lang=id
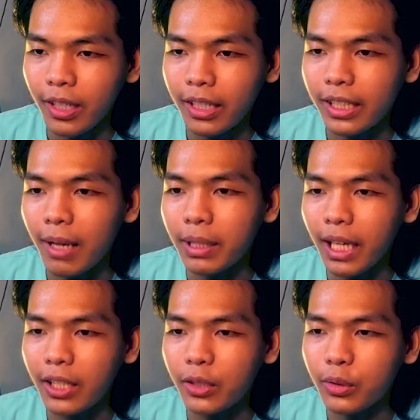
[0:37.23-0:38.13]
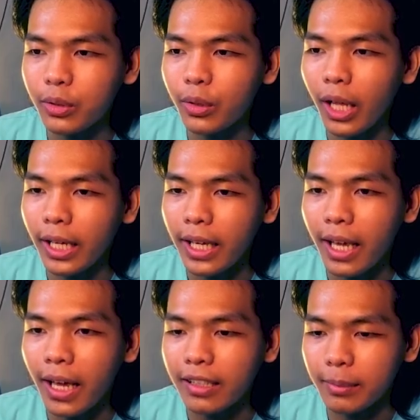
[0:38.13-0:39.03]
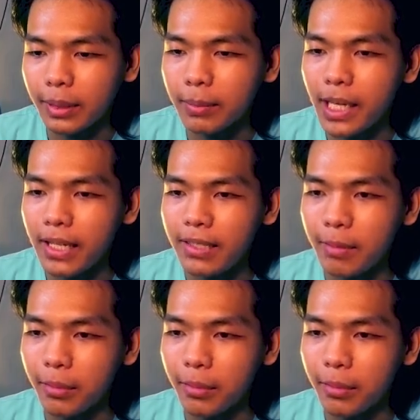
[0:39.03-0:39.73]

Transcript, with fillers: Ya udah kita ambil kayu dulu lah ya, seperti biasa,